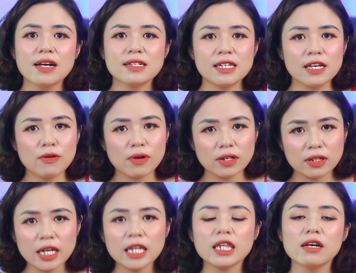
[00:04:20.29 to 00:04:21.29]
chị yêu cứ
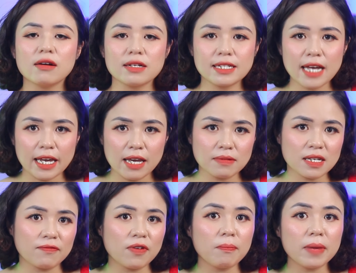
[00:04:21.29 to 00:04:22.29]
tin tưởng trải nghiệm
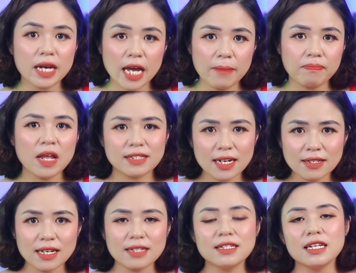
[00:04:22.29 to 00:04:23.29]
sản phẩm bên em, chắc
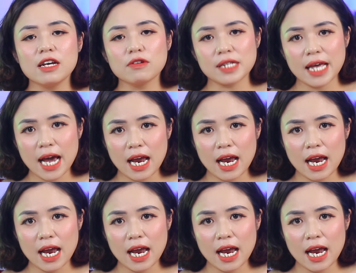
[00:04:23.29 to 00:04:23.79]
chắn chị yêu sẽ